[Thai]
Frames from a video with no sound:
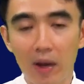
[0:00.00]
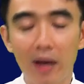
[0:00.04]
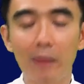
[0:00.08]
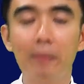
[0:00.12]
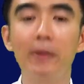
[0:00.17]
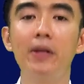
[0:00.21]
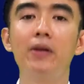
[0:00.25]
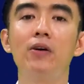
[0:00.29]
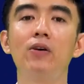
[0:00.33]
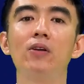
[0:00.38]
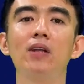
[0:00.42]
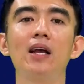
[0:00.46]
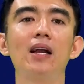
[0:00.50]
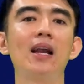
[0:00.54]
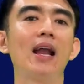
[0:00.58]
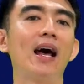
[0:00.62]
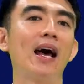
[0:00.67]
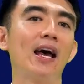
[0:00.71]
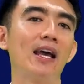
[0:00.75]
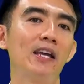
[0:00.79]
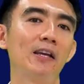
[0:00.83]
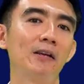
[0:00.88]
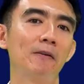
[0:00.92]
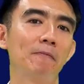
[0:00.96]
ว่าพี่น้องทั้งห
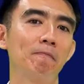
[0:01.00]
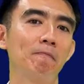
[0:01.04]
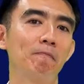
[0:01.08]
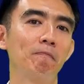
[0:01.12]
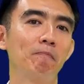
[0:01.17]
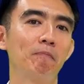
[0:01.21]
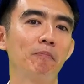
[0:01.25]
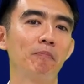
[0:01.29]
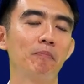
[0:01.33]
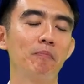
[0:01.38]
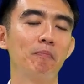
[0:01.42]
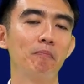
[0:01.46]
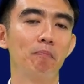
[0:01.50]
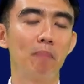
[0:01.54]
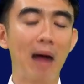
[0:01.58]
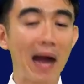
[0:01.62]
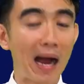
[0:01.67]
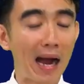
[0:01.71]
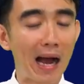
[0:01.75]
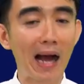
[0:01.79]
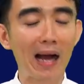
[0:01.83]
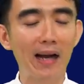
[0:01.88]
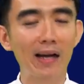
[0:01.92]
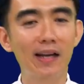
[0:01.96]
ลายบาง
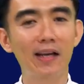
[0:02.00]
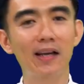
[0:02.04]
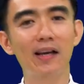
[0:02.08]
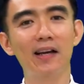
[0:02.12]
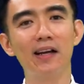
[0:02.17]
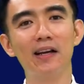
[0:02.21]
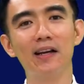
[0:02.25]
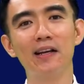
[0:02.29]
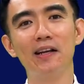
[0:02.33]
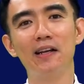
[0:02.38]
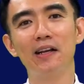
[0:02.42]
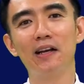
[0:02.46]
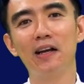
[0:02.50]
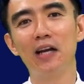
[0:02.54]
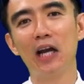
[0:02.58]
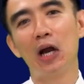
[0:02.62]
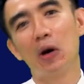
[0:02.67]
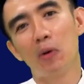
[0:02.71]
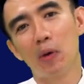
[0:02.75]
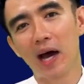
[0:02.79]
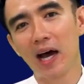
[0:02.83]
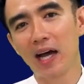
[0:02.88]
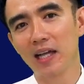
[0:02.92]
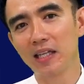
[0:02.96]
ครั้งเนี่ยเรา
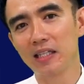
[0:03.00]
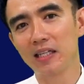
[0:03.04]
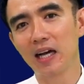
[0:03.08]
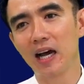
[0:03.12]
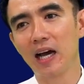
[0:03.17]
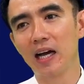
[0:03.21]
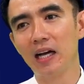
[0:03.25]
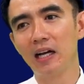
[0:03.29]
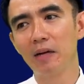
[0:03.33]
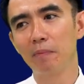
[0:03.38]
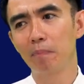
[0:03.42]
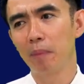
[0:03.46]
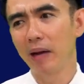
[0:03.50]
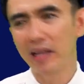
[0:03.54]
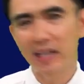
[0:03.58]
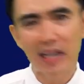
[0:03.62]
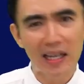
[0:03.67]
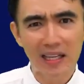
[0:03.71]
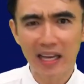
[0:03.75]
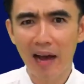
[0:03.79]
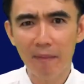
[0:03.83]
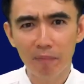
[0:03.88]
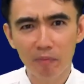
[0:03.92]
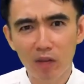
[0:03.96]
อาจจะพ
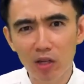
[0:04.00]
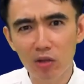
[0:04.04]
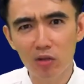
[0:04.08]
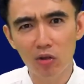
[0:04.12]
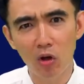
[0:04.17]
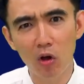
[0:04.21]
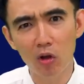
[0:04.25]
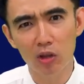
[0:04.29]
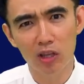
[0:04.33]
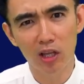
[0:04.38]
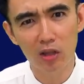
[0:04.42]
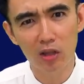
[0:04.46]
ยายามติดต่